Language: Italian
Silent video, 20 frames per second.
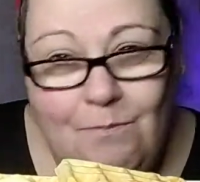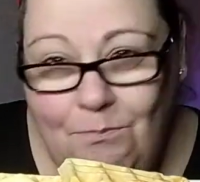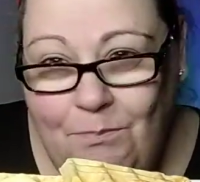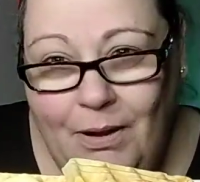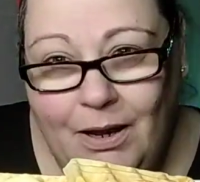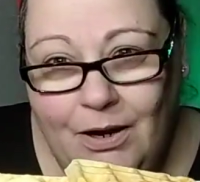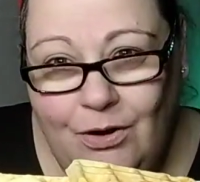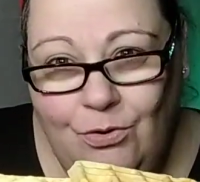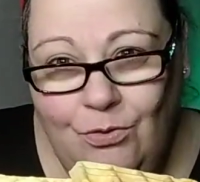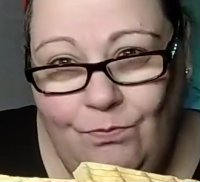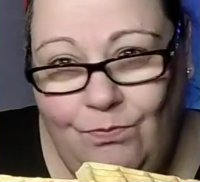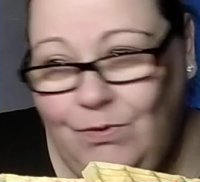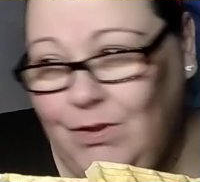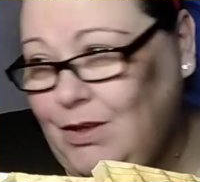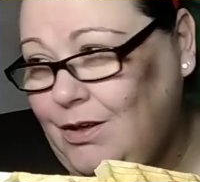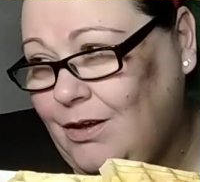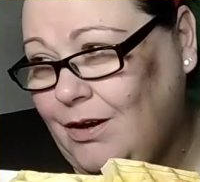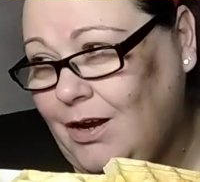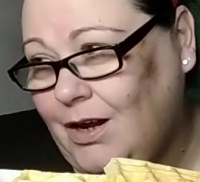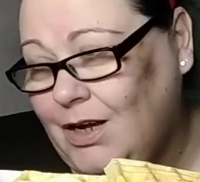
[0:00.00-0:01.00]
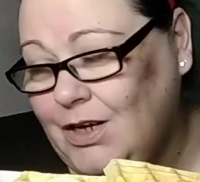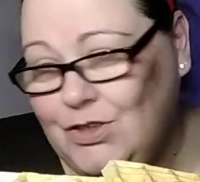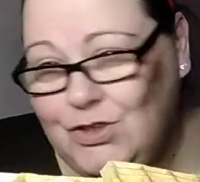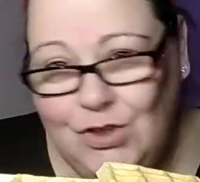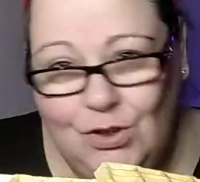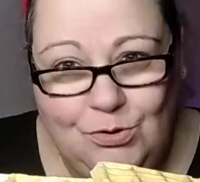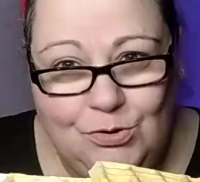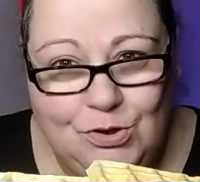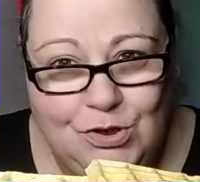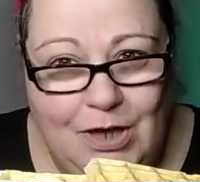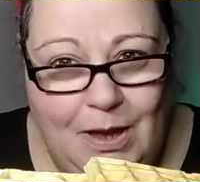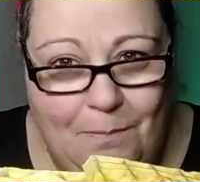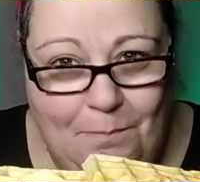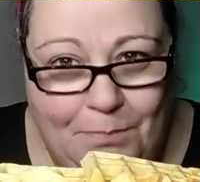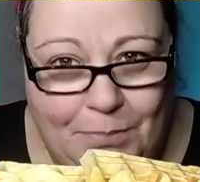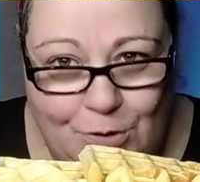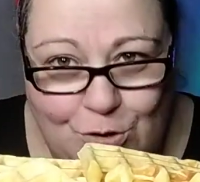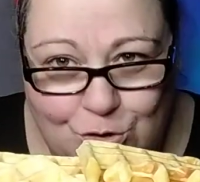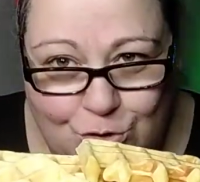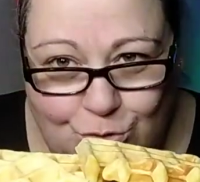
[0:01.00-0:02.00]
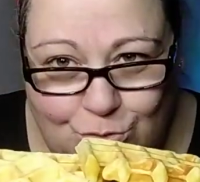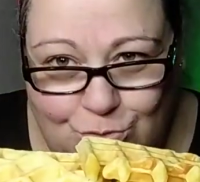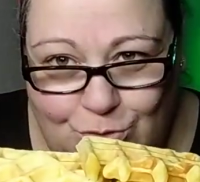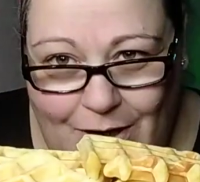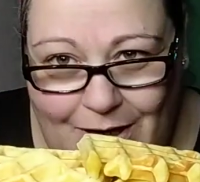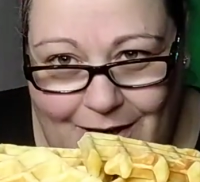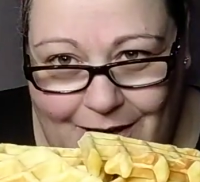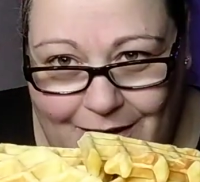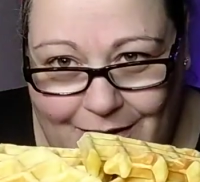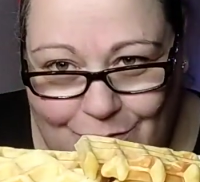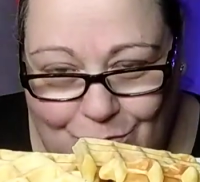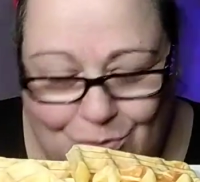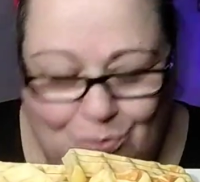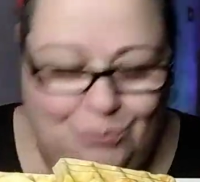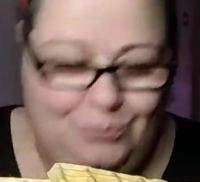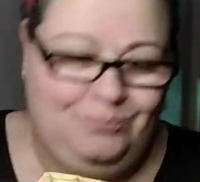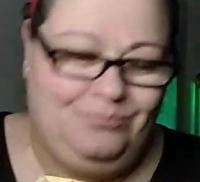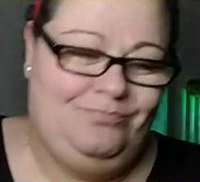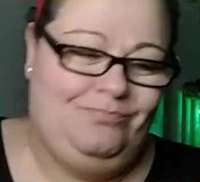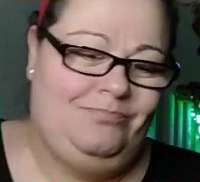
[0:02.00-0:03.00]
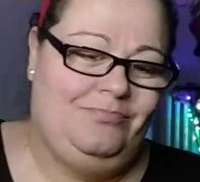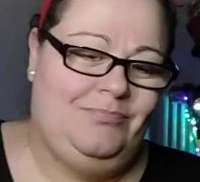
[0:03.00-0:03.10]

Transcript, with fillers: per non dire che ce l'ho sempre sotto al letto.